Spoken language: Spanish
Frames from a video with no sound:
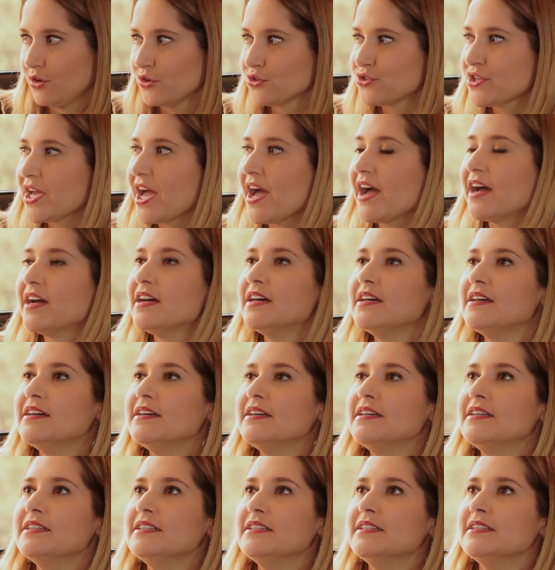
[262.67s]
O sea,
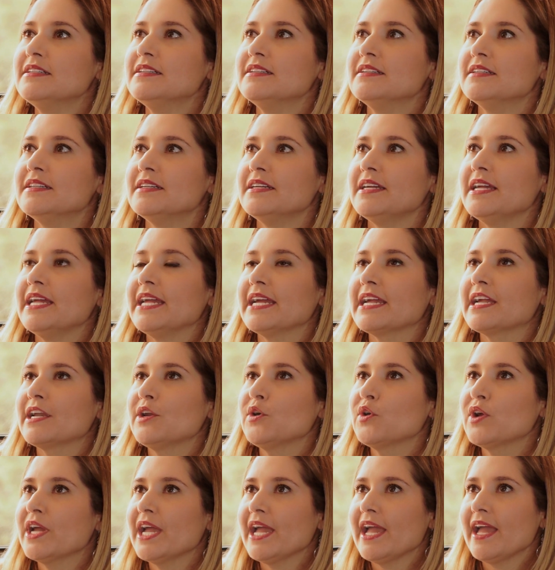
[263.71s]

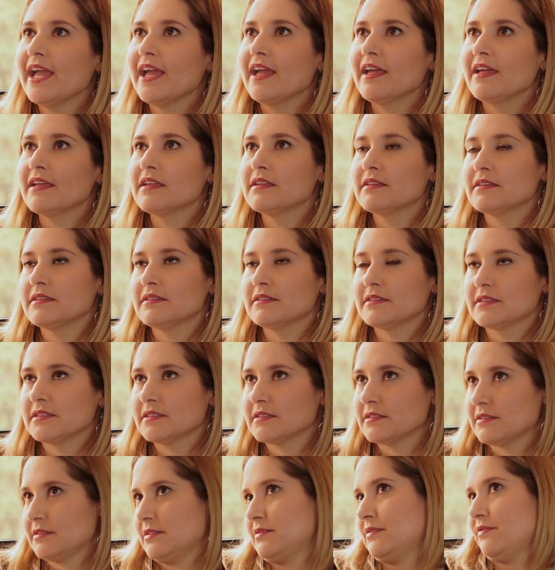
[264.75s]
creo que
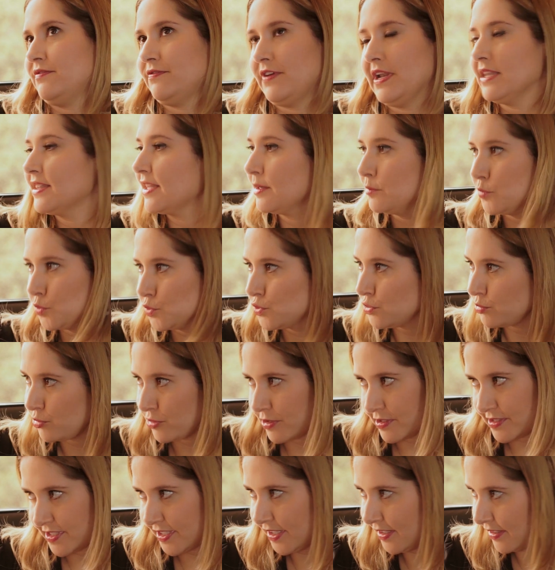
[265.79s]
falta mucho
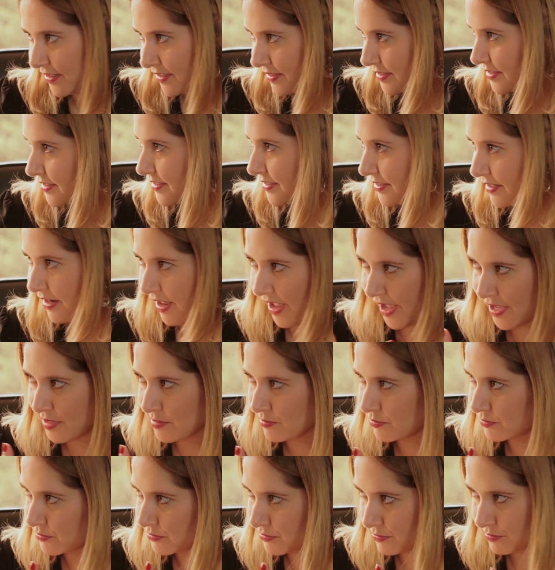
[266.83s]
por hacer,
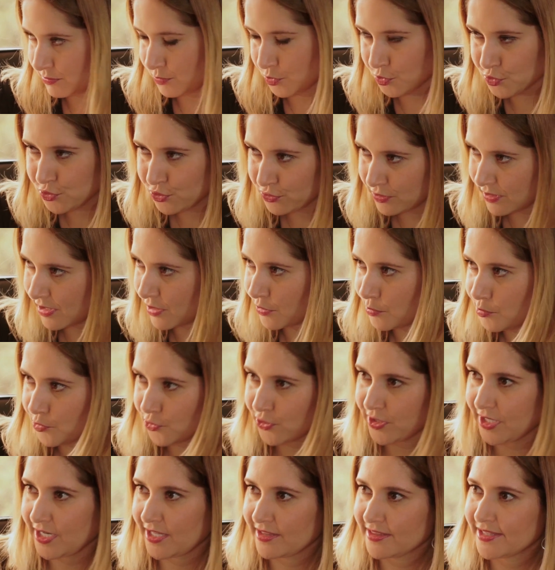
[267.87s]
hay mucho trabajo
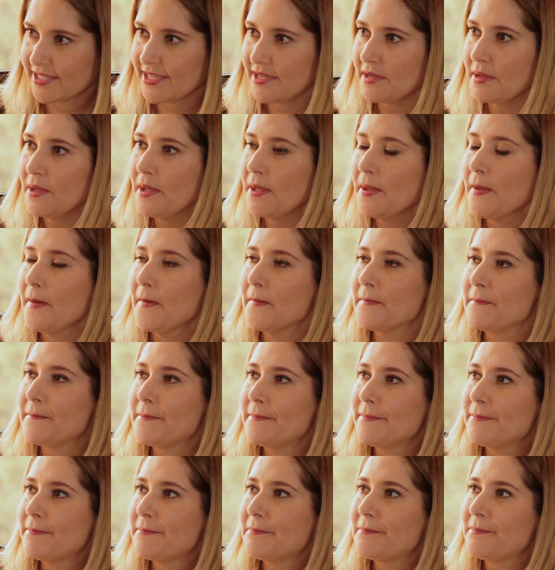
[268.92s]
por delante,
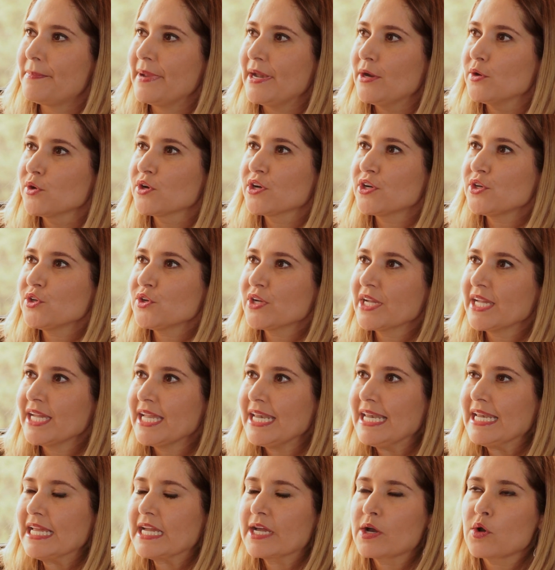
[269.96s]
pero creo
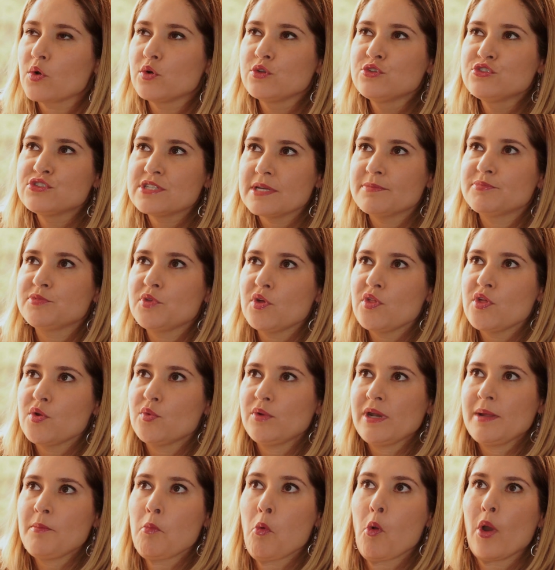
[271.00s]
que el concepto
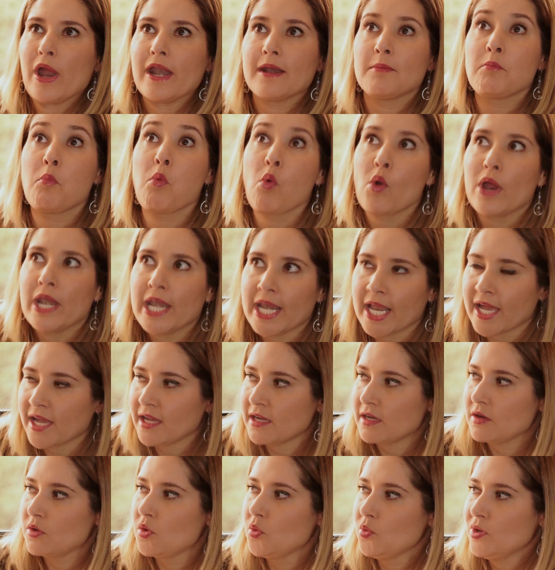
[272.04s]
de una mujer
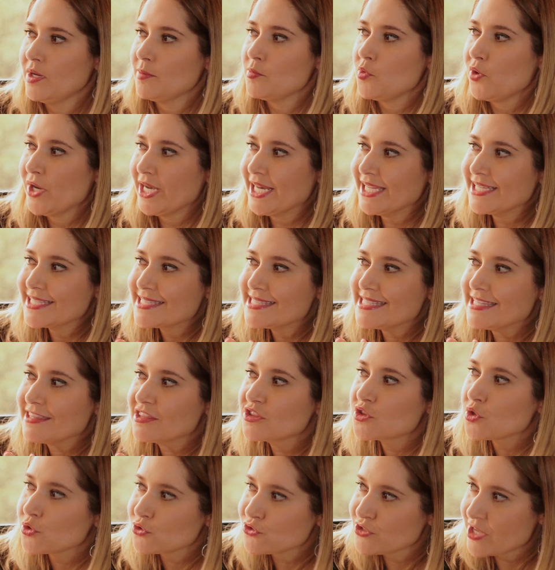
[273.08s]
buena o una mujer
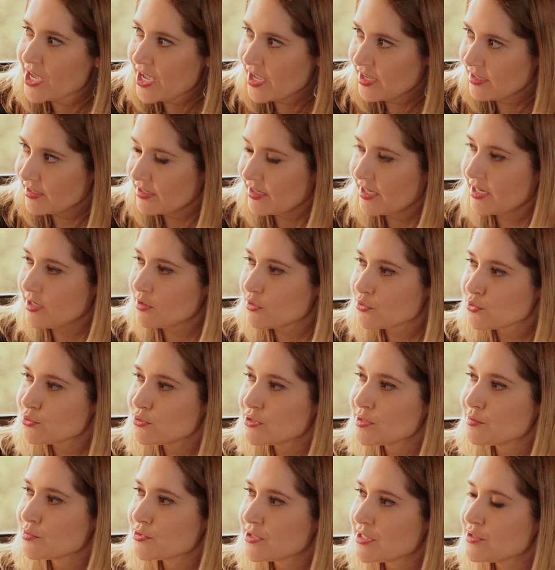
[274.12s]
exitosa en los
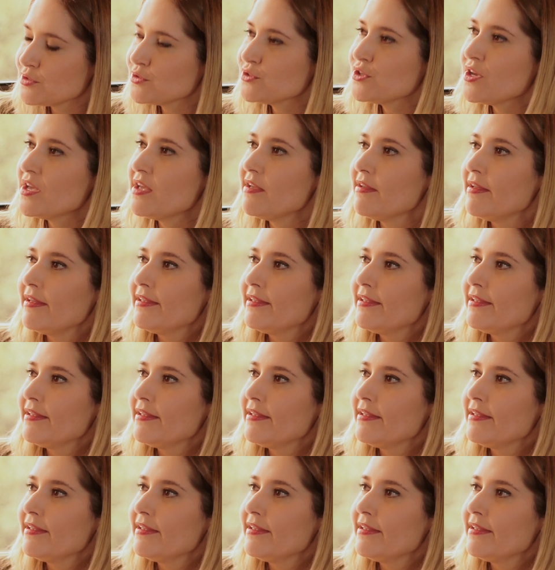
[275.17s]
últimos años